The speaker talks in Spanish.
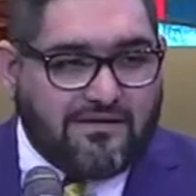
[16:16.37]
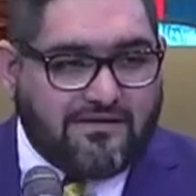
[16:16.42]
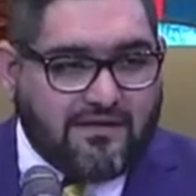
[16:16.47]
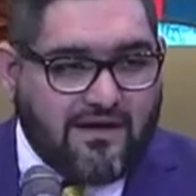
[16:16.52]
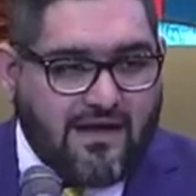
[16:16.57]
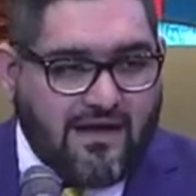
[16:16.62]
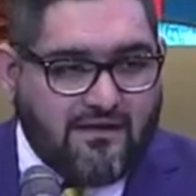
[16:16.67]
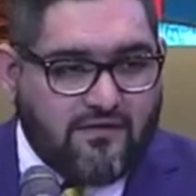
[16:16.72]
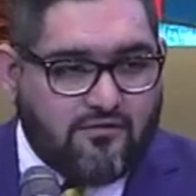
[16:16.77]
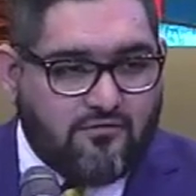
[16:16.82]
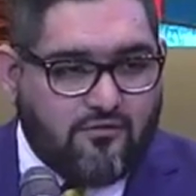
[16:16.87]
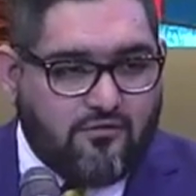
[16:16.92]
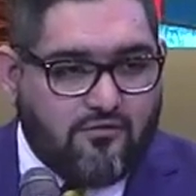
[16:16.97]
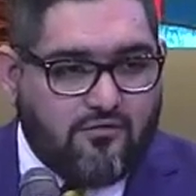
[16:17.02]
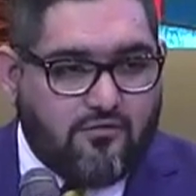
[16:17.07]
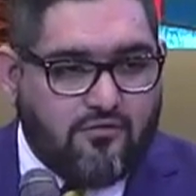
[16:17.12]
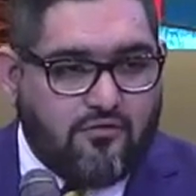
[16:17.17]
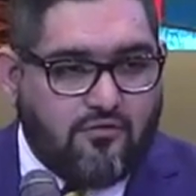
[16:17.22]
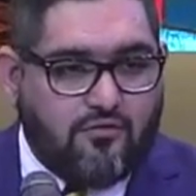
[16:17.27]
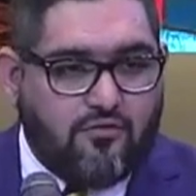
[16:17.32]
algo,
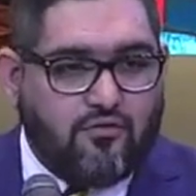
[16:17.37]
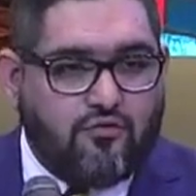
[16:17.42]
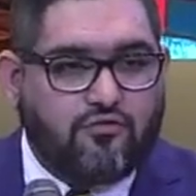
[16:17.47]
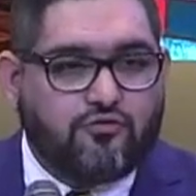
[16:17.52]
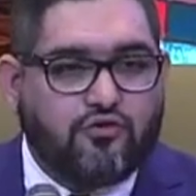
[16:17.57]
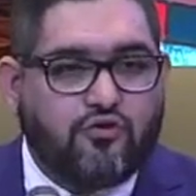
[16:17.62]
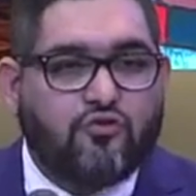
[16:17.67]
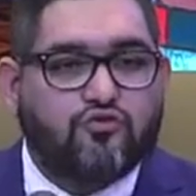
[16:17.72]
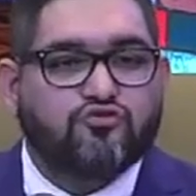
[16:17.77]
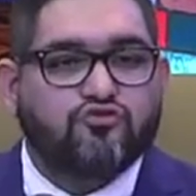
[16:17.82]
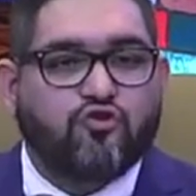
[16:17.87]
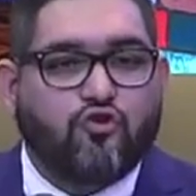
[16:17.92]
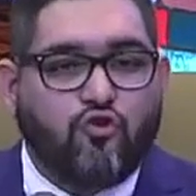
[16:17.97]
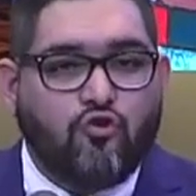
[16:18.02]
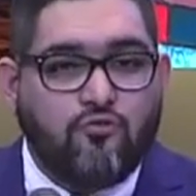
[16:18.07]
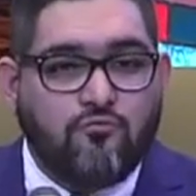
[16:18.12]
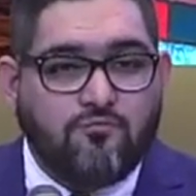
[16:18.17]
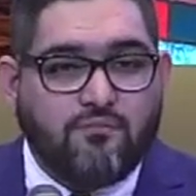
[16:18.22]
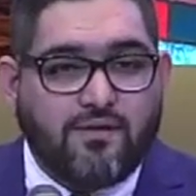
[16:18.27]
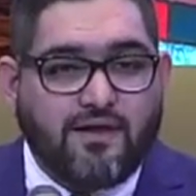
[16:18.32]
Dios
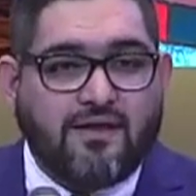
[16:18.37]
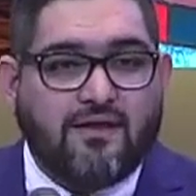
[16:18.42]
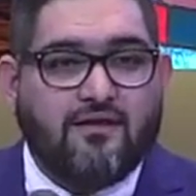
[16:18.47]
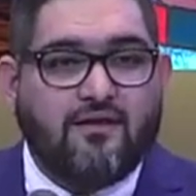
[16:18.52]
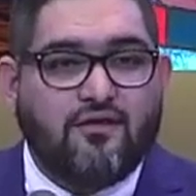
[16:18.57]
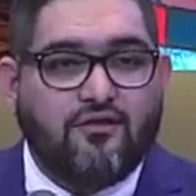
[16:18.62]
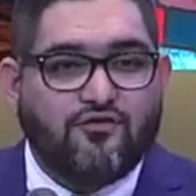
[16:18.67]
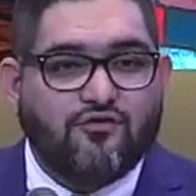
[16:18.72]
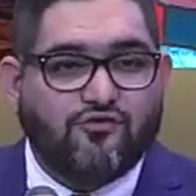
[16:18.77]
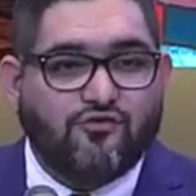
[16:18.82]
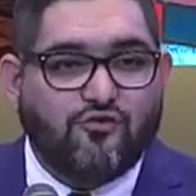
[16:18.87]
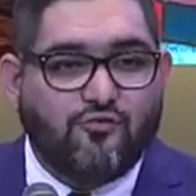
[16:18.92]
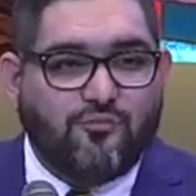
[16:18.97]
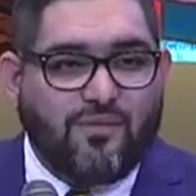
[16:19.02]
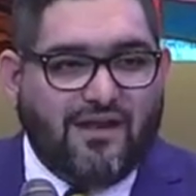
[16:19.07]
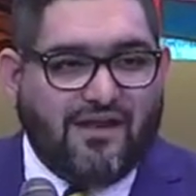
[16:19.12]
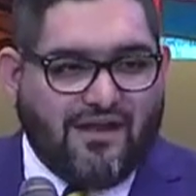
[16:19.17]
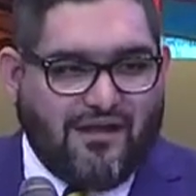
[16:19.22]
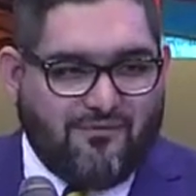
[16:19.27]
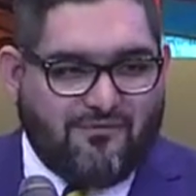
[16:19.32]
cumple su
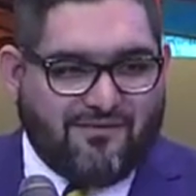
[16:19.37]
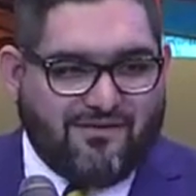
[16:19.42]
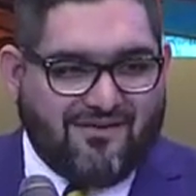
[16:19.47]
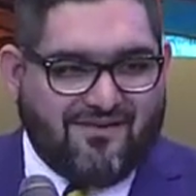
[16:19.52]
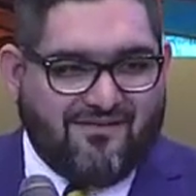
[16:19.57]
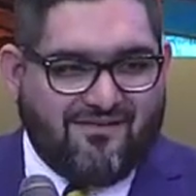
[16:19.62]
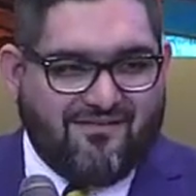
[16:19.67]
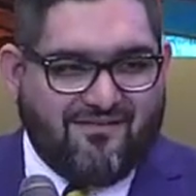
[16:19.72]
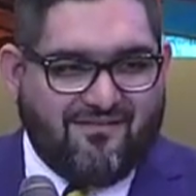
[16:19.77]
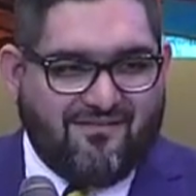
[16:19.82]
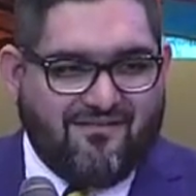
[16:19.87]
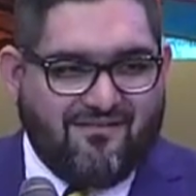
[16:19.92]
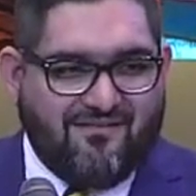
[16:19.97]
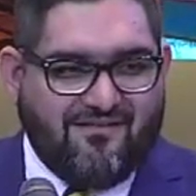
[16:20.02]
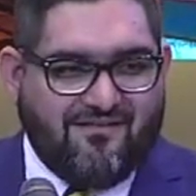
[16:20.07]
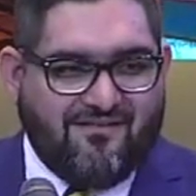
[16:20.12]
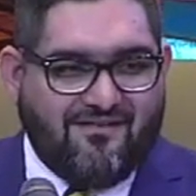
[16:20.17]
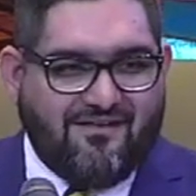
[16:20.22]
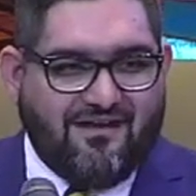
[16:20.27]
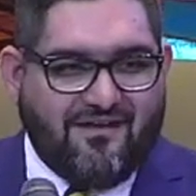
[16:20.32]
palabra.
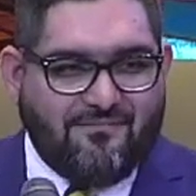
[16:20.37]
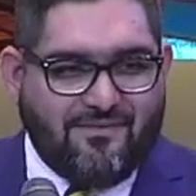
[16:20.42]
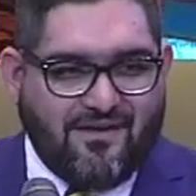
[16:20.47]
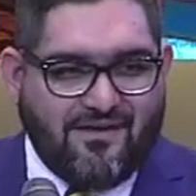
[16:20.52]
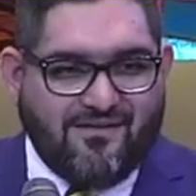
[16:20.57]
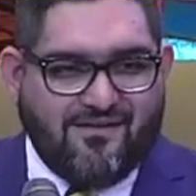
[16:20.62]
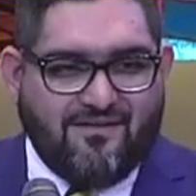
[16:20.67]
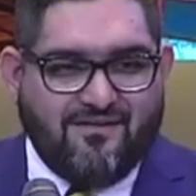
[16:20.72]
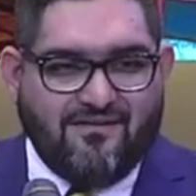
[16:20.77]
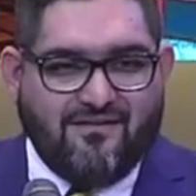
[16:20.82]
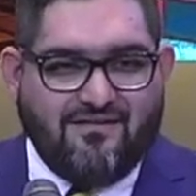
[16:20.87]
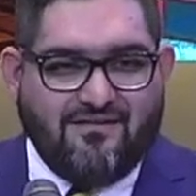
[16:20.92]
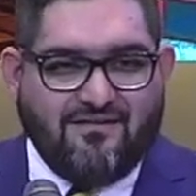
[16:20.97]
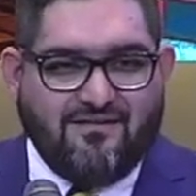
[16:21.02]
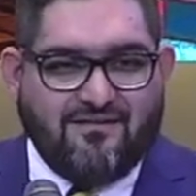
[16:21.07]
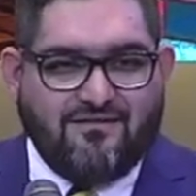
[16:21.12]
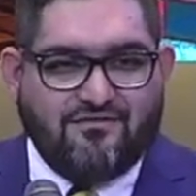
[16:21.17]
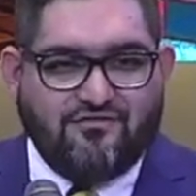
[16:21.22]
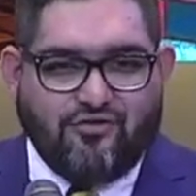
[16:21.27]
Amén. Dios